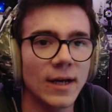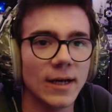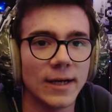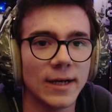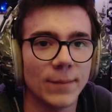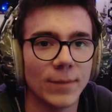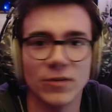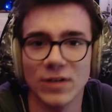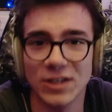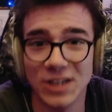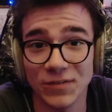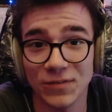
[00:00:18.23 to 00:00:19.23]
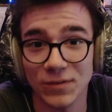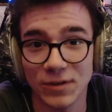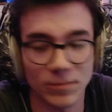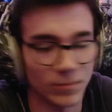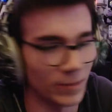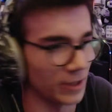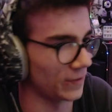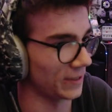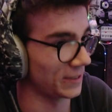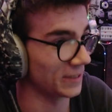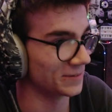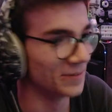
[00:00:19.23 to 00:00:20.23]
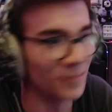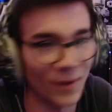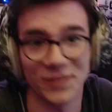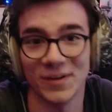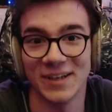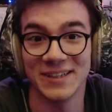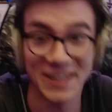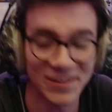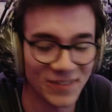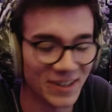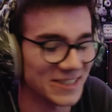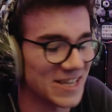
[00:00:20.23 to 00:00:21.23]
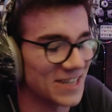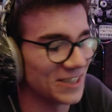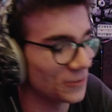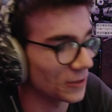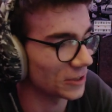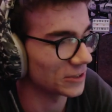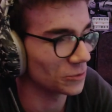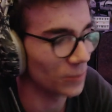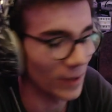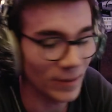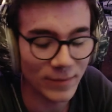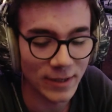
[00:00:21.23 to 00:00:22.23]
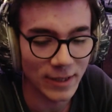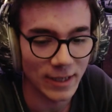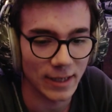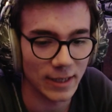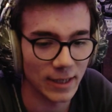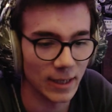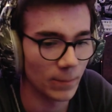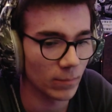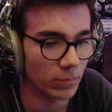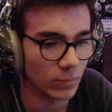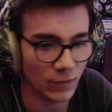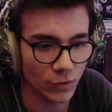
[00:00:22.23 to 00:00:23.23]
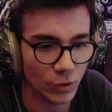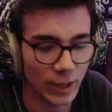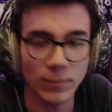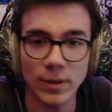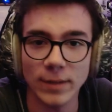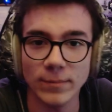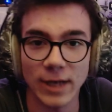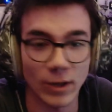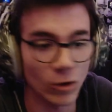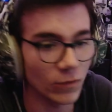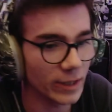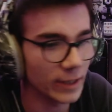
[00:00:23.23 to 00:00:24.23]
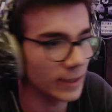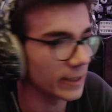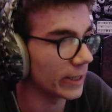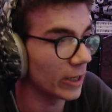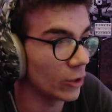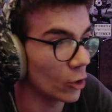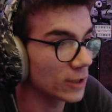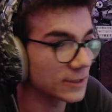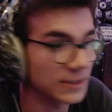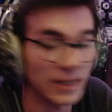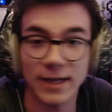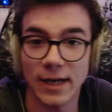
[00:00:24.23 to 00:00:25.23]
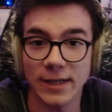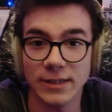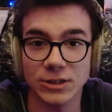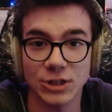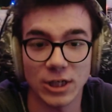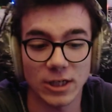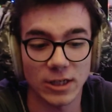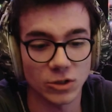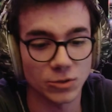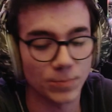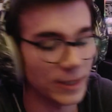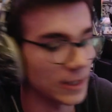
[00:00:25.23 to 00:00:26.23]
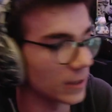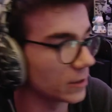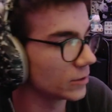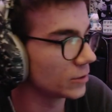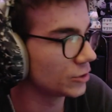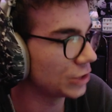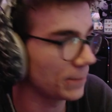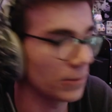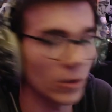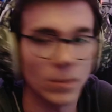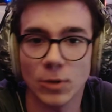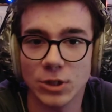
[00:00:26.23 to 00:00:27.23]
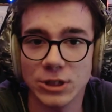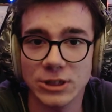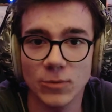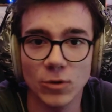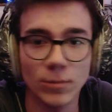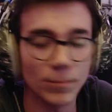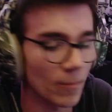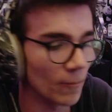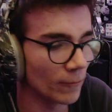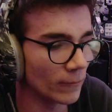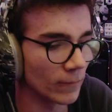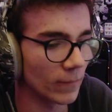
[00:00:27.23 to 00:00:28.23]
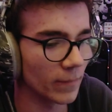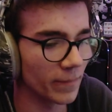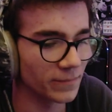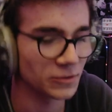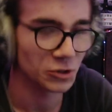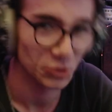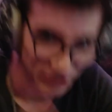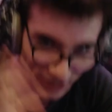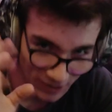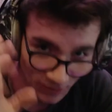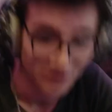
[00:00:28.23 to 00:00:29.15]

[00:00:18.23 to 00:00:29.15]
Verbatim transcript: Äh, meine Qualität, meine Qualität, meine Qualität war tatsächlich nicht wirklich super. Ähm, einfach nur Gameplay, kein Overlay, keine Alerts, kein gar nichts. Ich hatte dann später einen Chatbot, Bottissimo. Mhm, Grüße gehen raus.